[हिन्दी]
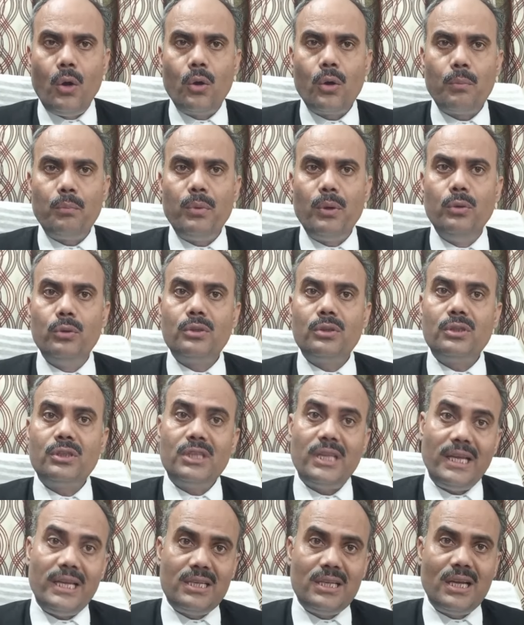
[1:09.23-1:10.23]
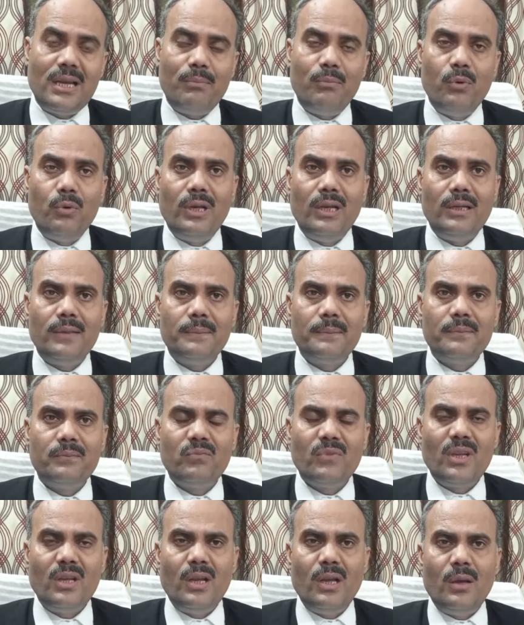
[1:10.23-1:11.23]
और बहुत तेज ना बोलें
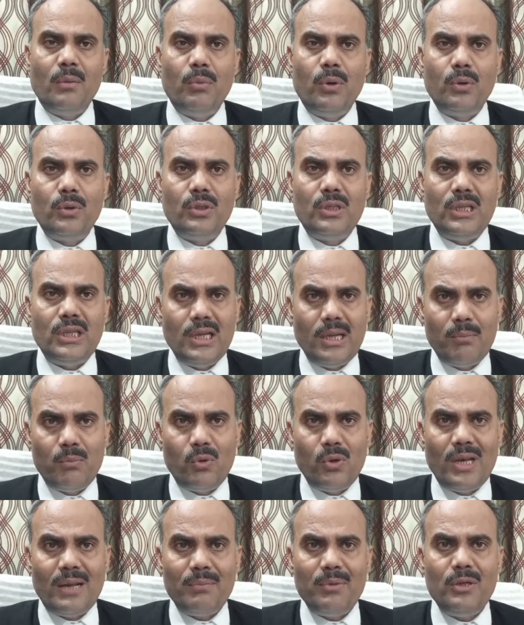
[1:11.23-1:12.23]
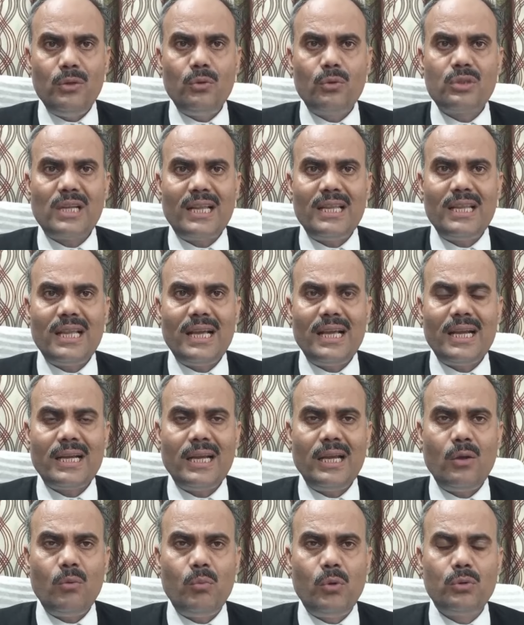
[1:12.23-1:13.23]
बहुत धीरे बोलना भी
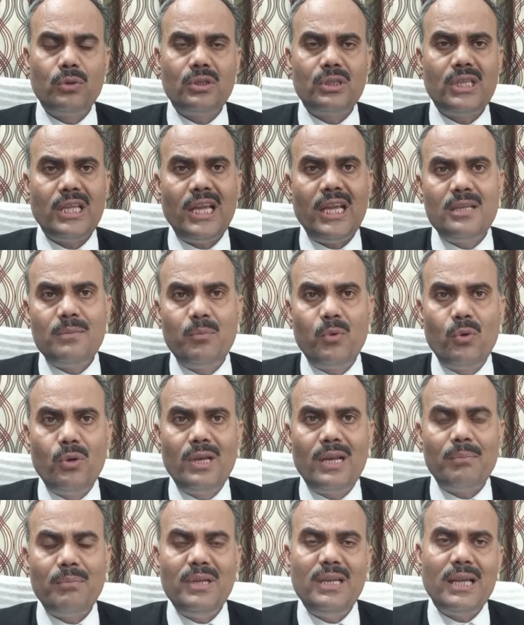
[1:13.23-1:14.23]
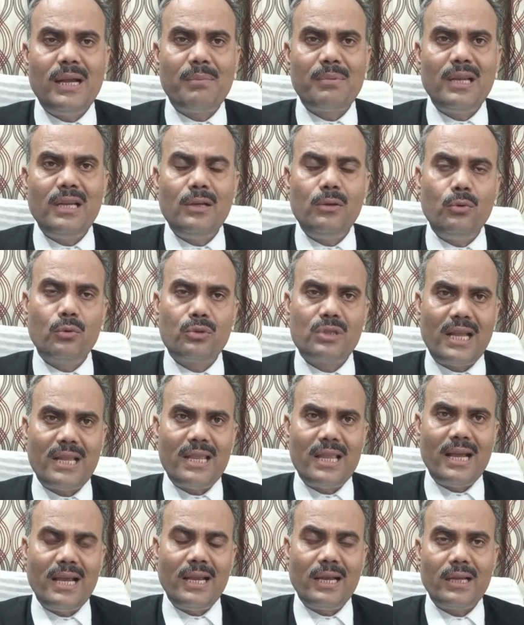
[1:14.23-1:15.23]
नुकसानदायक है बहुत तेज बोलना भी आपके लिए
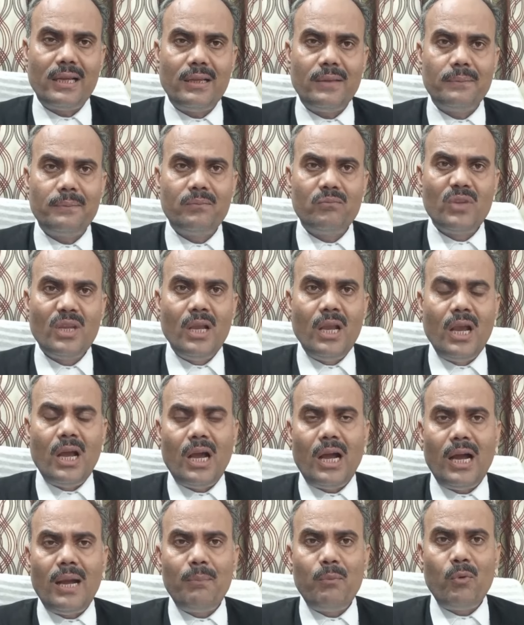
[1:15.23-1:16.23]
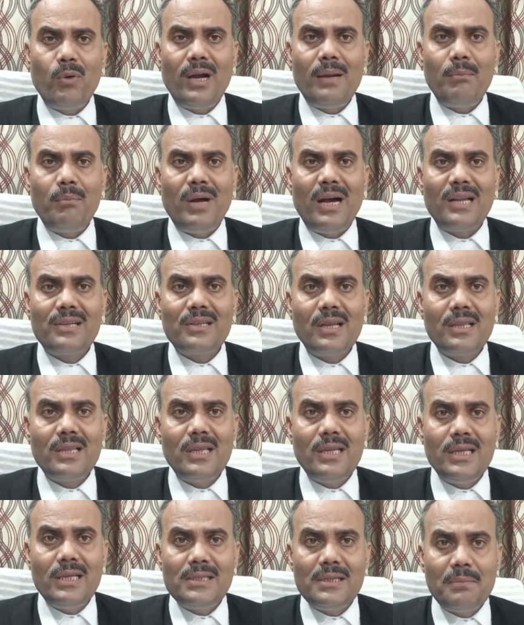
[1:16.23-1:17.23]
नुकसानदायक है आप वहां भाषण
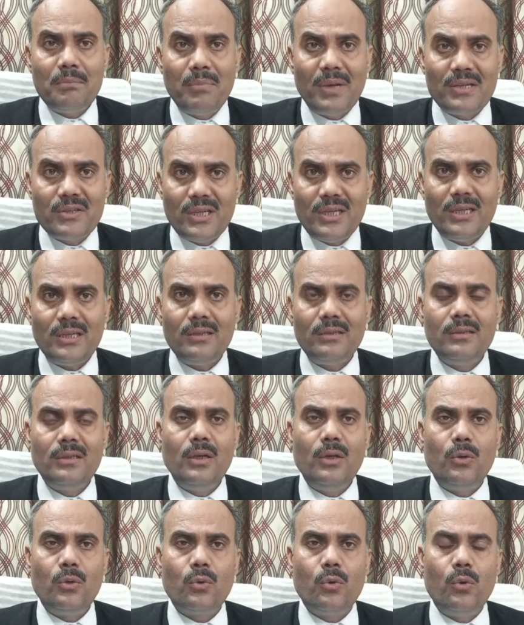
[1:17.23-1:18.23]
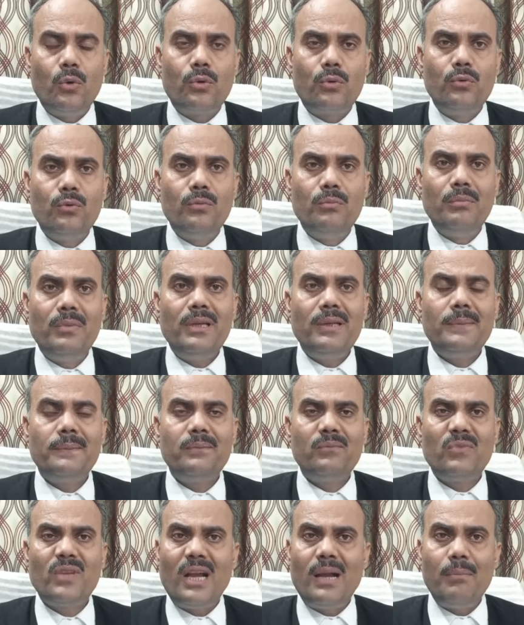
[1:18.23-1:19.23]
देने से बचें कोर्ट रूम में
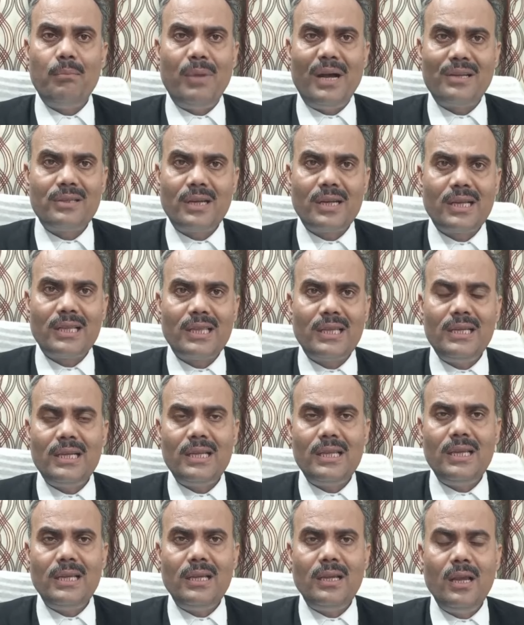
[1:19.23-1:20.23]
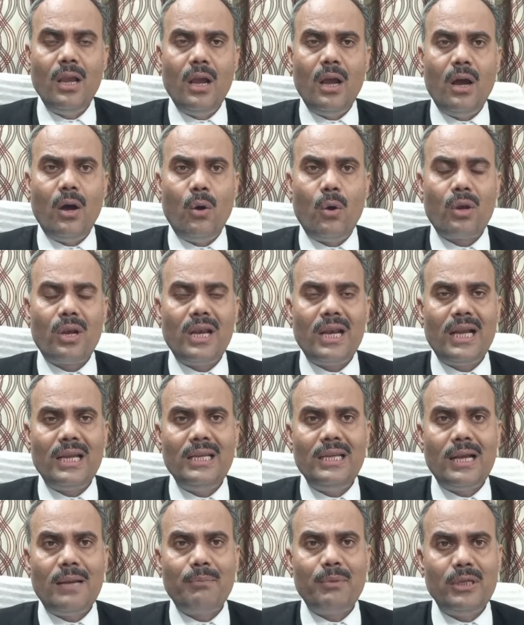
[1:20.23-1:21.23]
आप भाषण कतई न दें और ना
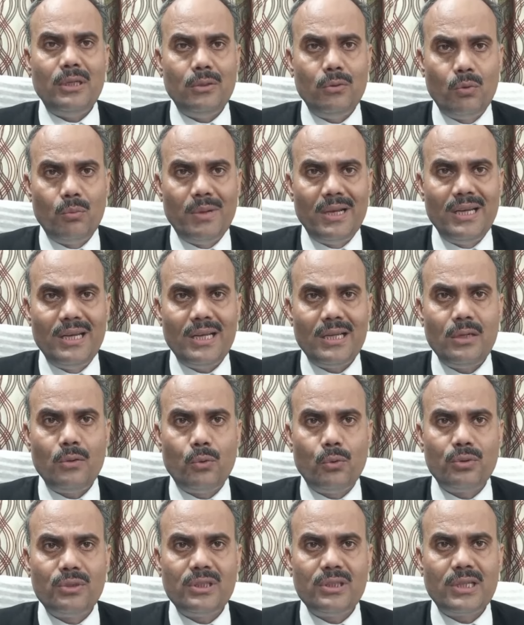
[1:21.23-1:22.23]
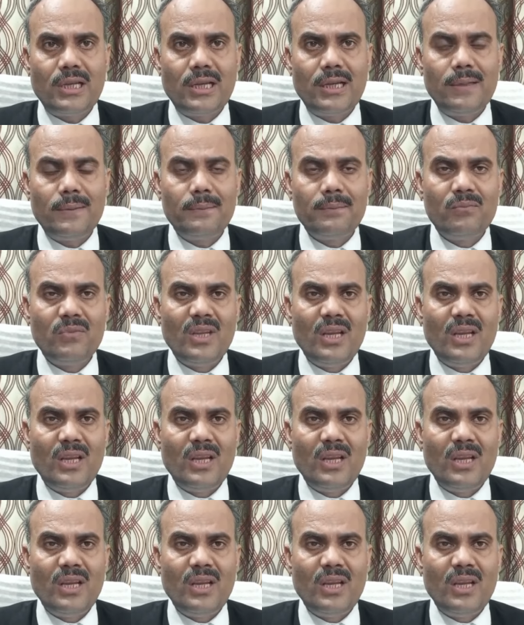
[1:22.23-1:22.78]
ही आप हीरो बनने की कोशिश करें